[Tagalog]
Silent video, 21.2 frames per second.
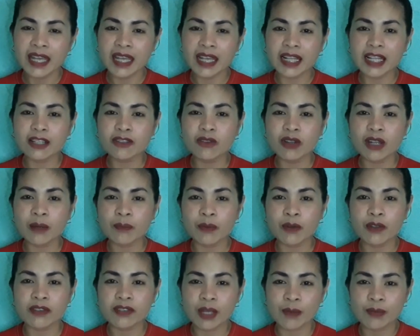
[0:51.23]
I-click nyo lang
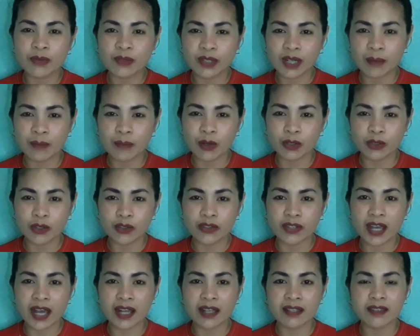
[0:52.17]
po yung subscribe button
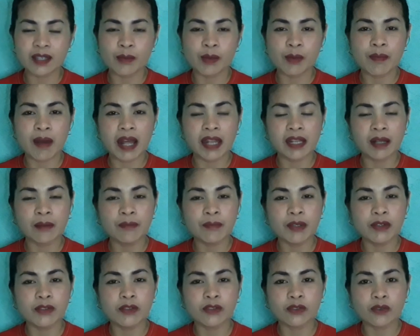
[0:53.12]
dyan sa baba ng
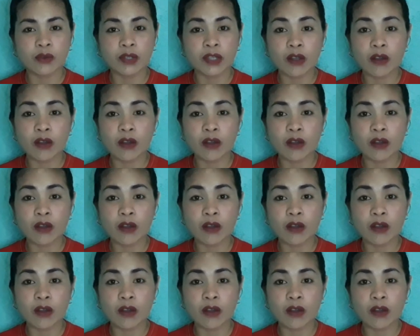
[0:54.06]
video to.